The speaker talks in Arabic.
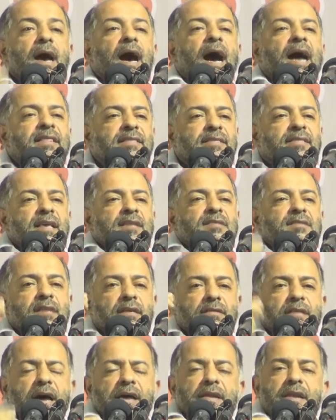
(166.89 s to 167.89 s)
حتى
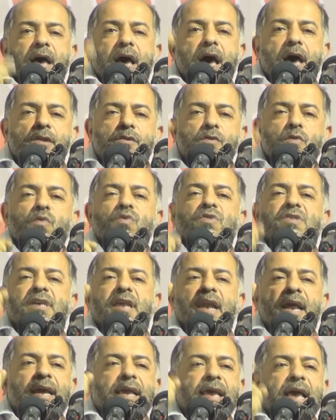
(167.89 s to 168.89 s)
استطعنا أن
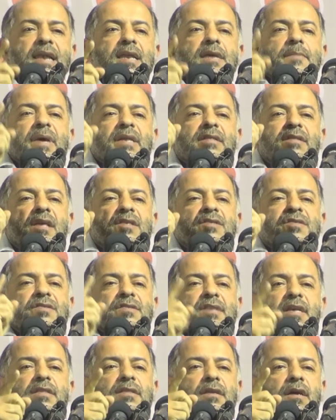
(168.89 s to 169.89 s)
نوصل كلمة
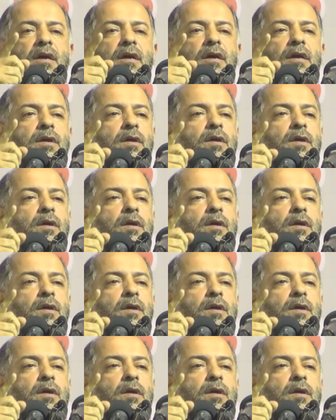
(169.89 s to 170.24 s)
الصدق